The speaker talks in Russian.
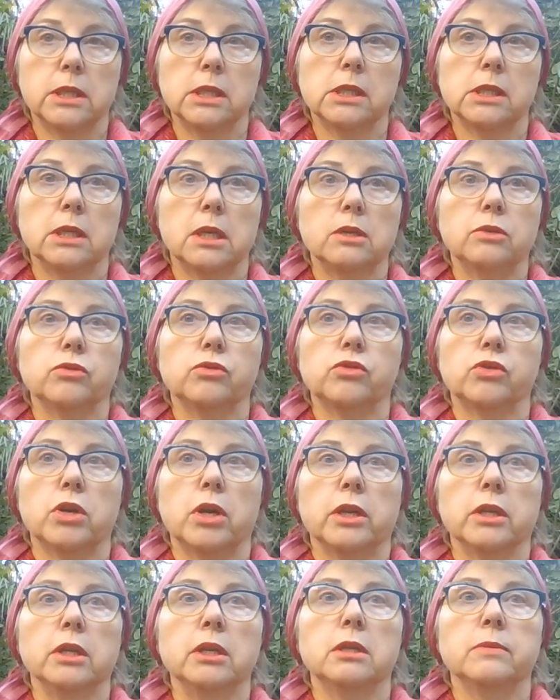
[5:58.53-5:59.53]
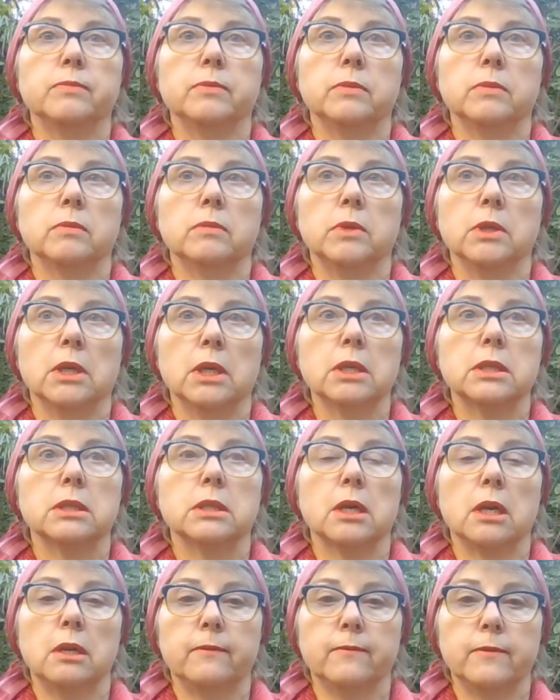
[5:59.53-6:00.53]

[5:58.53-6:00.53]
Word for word: и сразу же они меня стали